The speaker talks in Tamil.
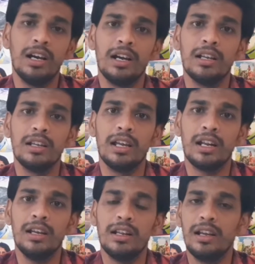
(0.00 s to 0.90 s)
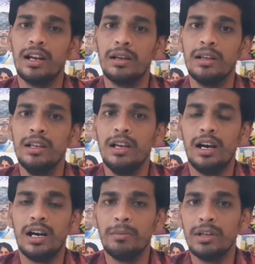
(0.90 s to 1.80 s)
வந்து அங்கே இறங்கிறதுக்கான
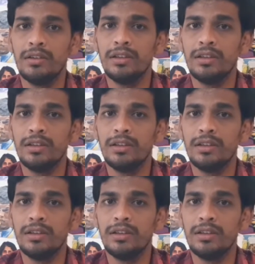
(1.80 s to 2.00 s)
அனுமதி